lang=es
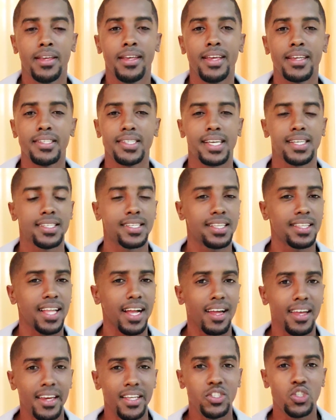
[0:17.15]
Y si
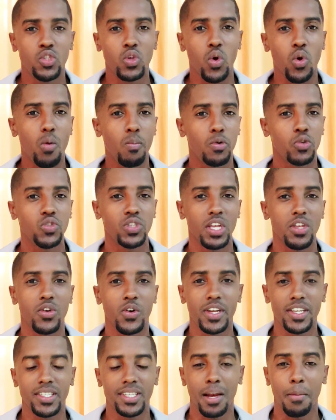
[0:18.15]
acepta a Cristo como
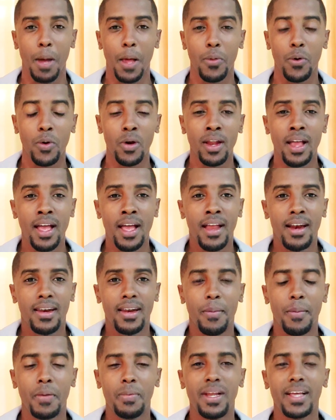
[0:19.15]
Señor y Salvador.
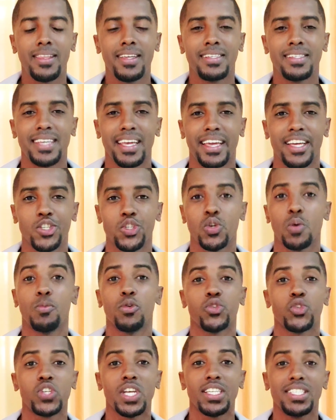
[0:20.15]
La Biblia dice que
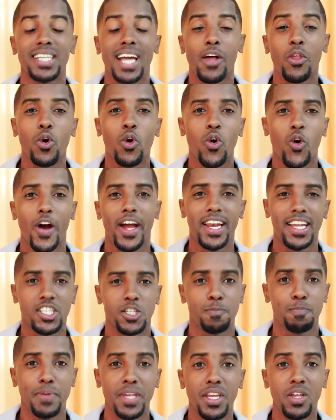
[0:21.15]
somos sellados con el
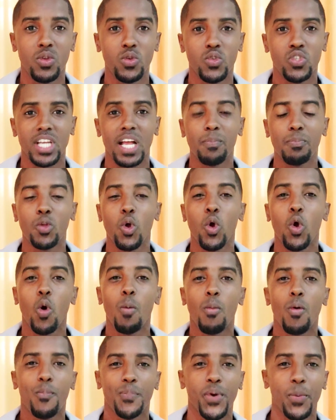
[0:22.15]
Espíritu Santo
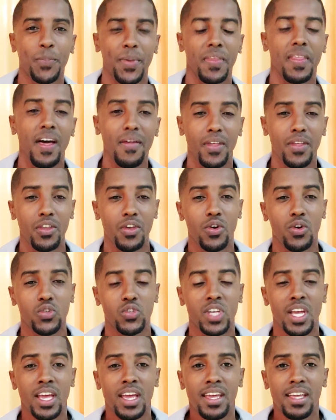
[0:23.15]
como propiedad de
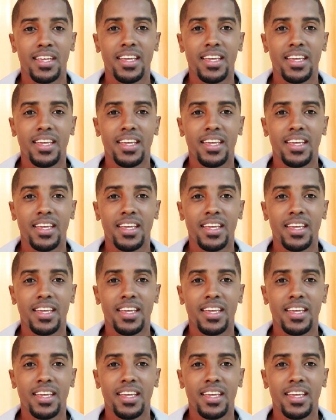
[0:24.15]
Dios.